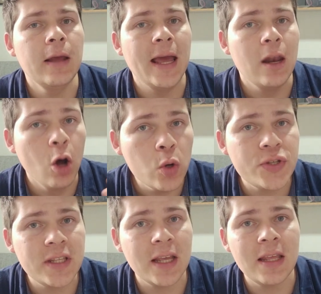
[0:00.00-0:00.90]
el
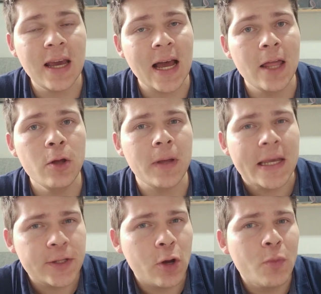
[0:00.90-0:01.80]
hosting dedicado
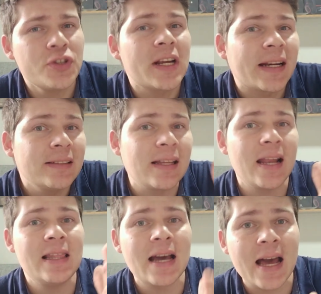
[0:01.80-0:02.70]
es como si
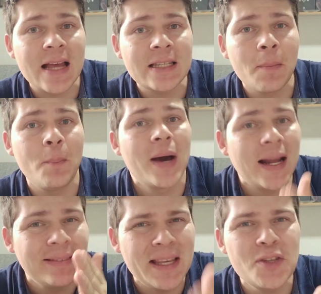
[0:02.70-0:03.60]
rentaras la casa
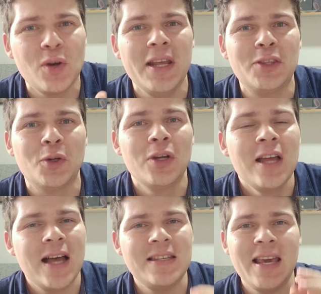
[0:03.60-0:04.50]
para ti solito.
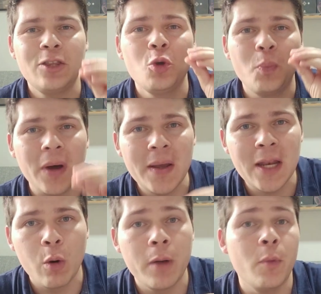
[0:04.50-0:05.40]
Así que tu
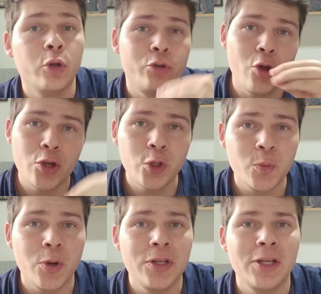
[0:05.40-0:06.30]
página web o todos tus
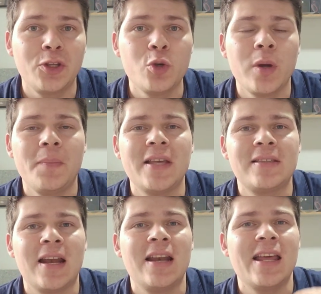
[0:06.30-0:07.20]
proyectos web
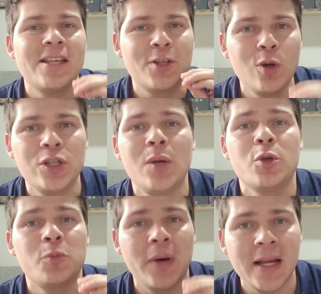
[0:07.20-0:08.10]
estarán
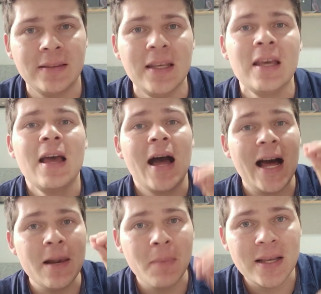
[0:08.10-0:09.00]
exclusivos para ti,
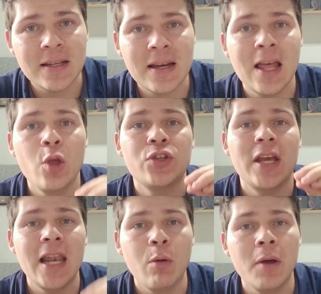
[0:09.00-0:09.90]
almacenados
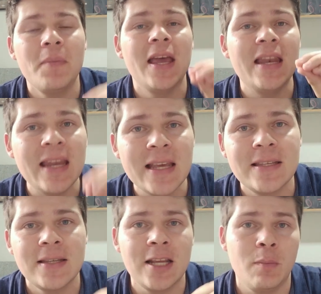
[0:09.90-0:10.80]
en la web en
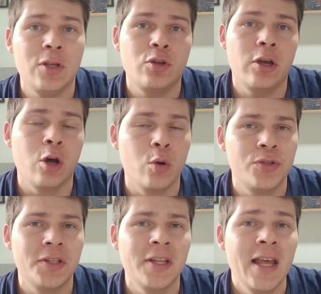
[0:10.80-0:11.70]
ese servicio de
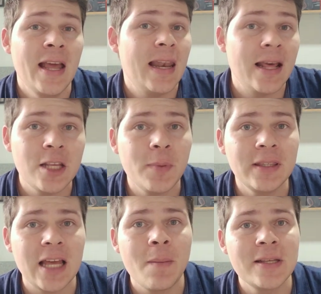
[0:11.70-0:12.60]
hosting. La
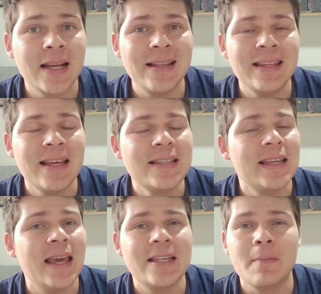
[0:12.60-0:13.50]
desventaja más grande es
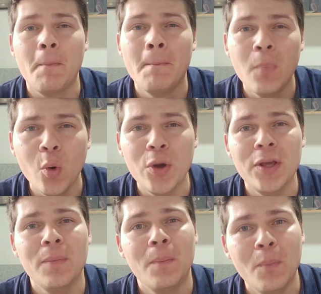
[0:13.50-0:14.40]
que es
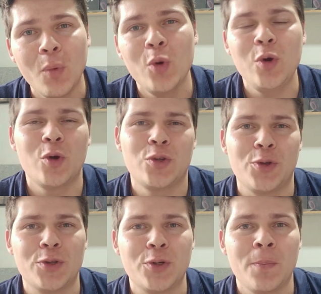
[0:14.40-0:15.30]
muy, muy
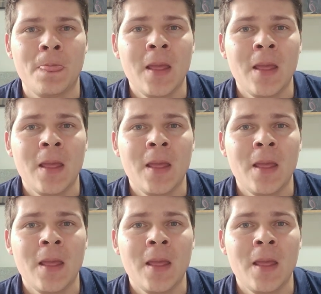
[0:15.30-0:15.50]
costoso.